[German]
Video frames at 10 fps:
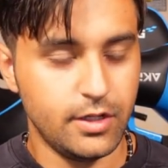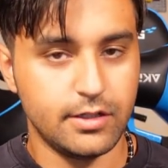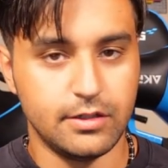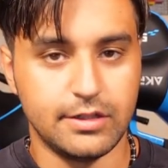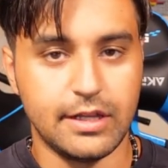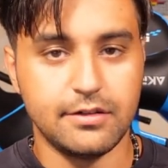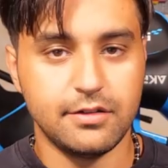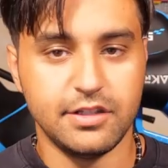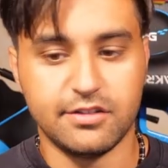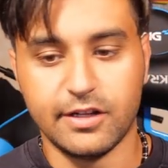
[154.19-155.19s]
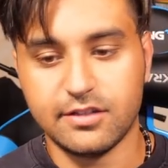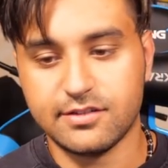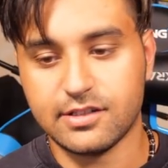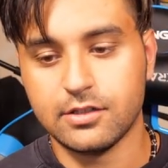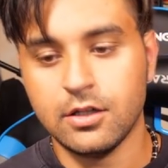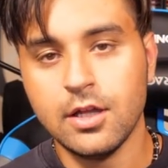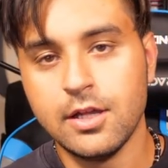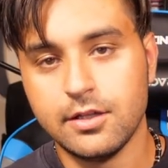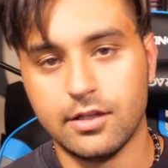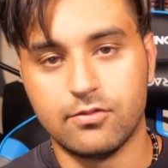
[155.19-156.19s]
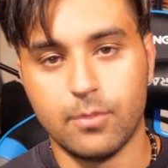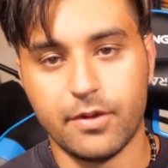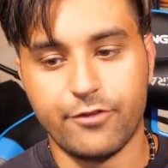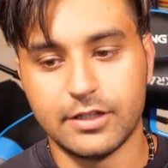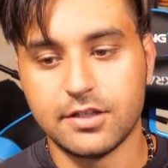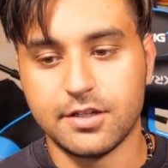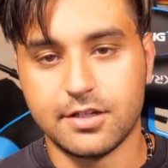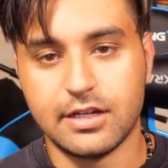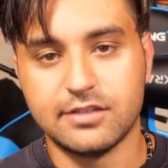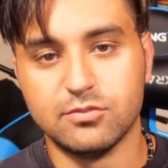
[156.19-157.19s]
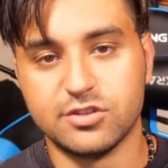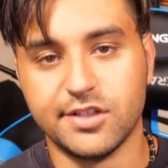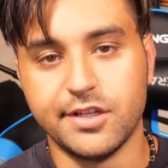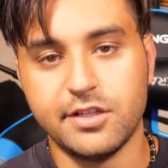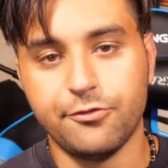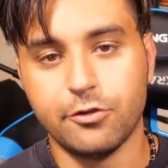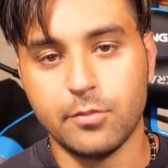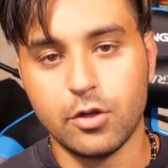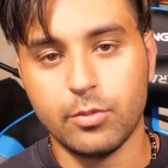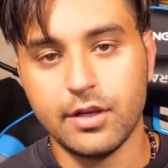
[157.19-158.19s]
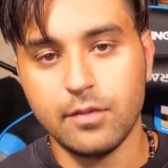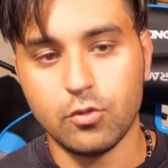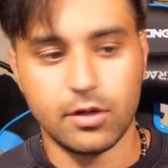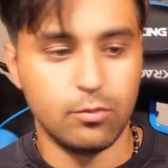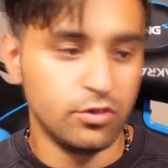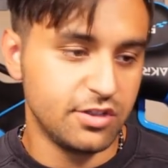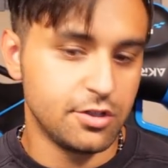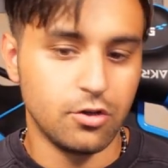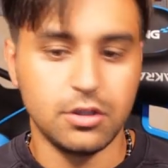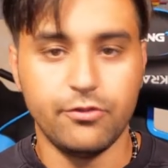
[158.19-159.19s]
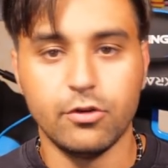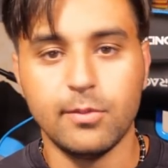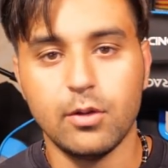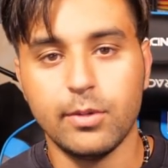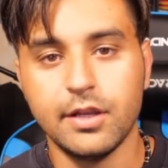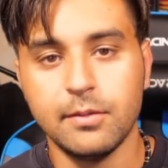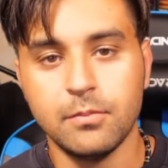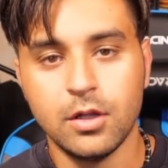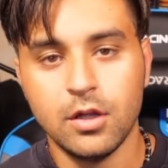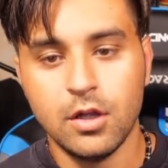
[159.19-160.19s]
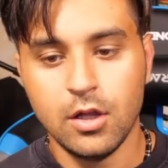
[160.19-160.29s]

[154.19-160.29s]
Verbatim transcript: ja, dann die zweite Sache. Jetzt, wo mein Vater nicht da ist, musste ich die Firma übernehmen oder muss ich noch die Firma übernehmen?